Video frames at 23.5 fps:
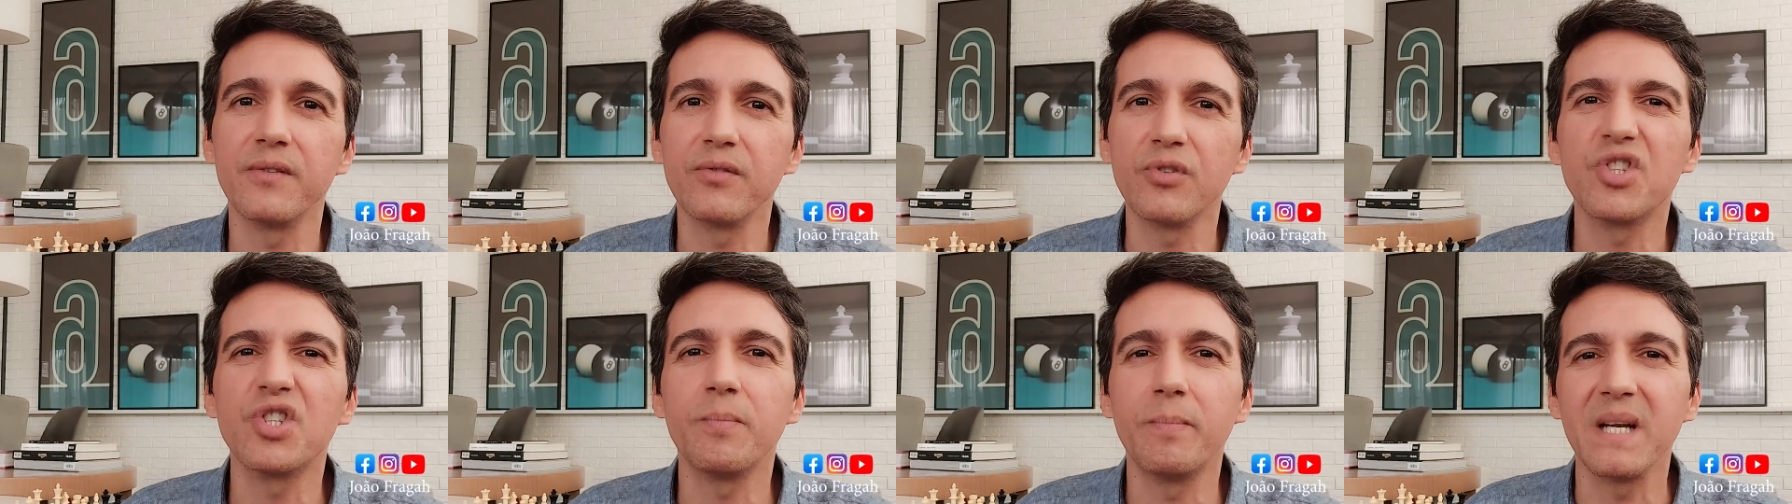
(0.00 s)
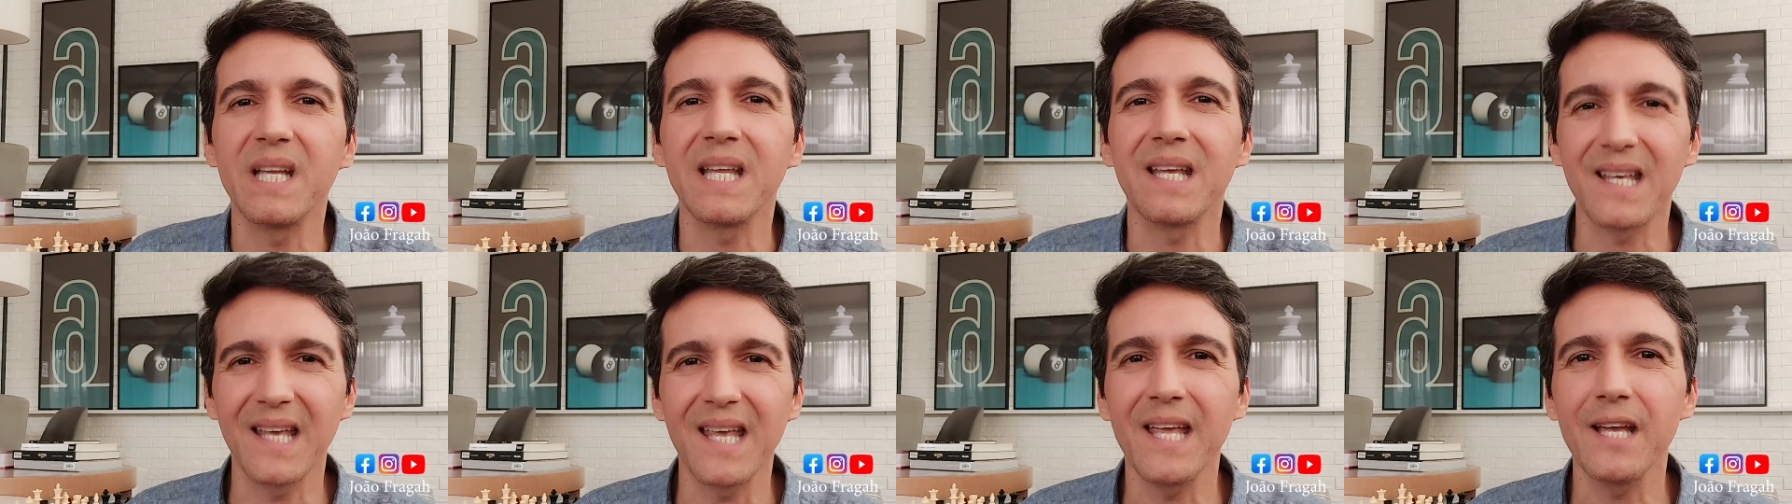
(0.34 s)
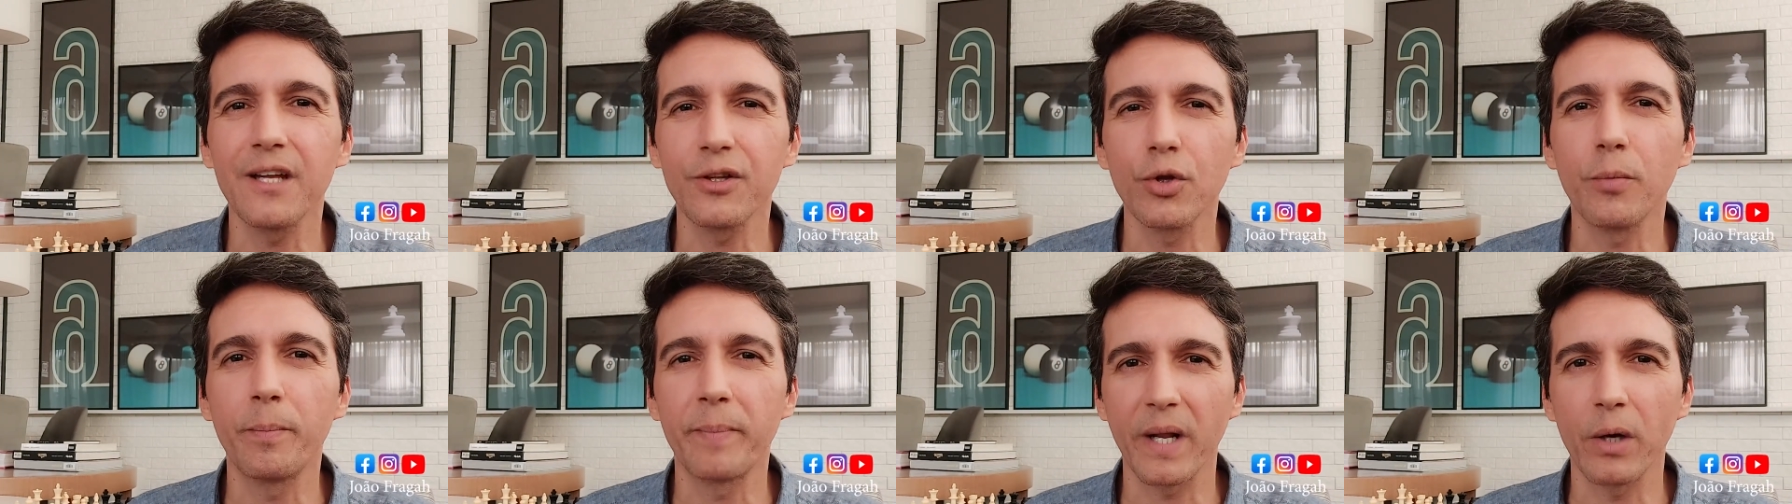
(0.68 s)
de
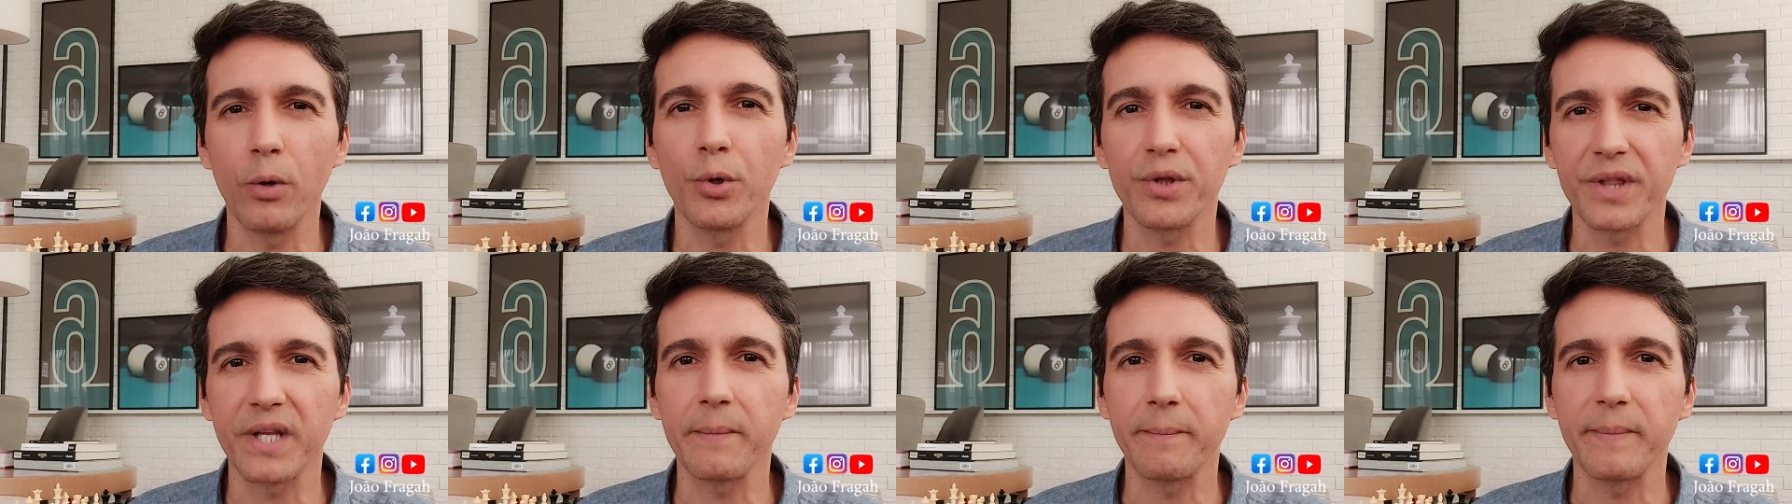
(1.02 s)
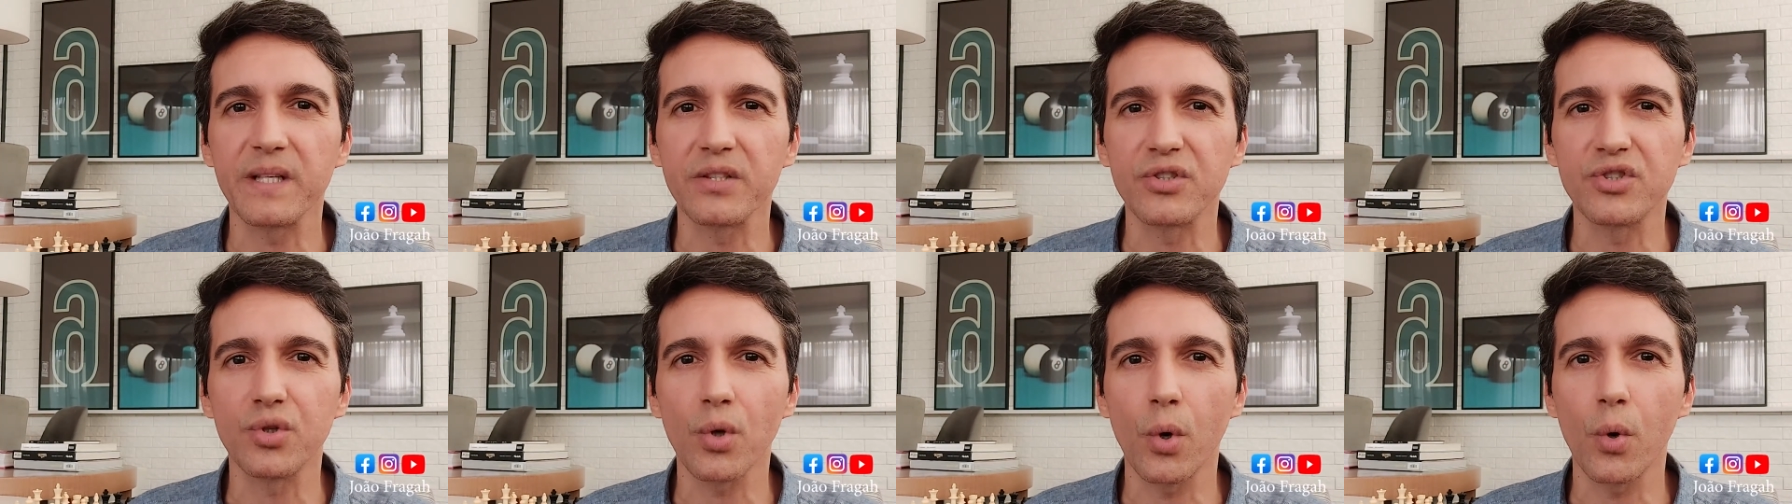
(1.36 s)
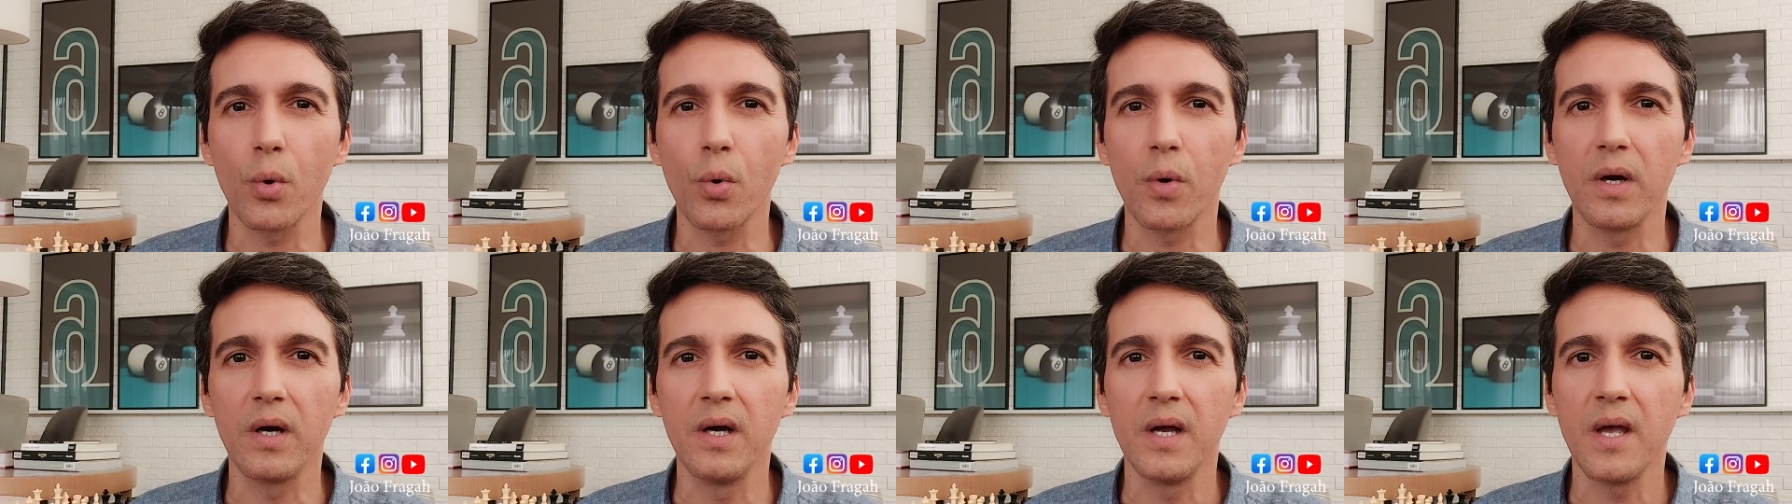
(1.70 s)
brinquedo para outra
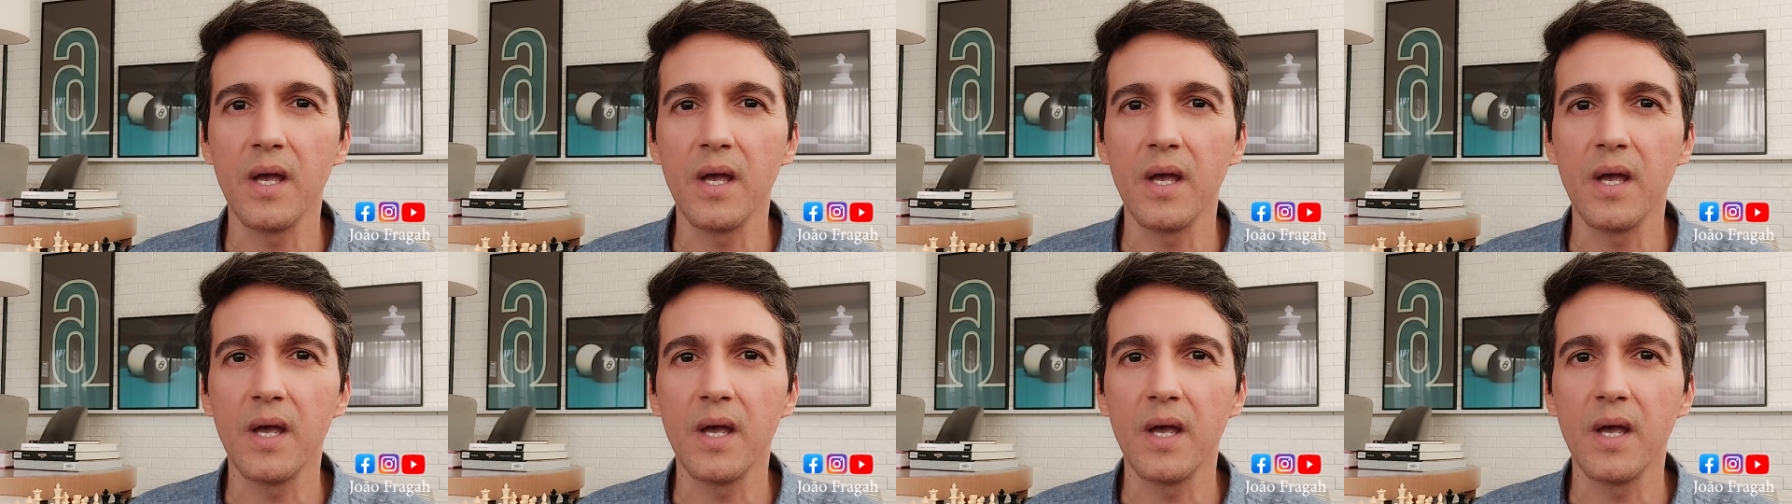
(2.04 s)
pessoa,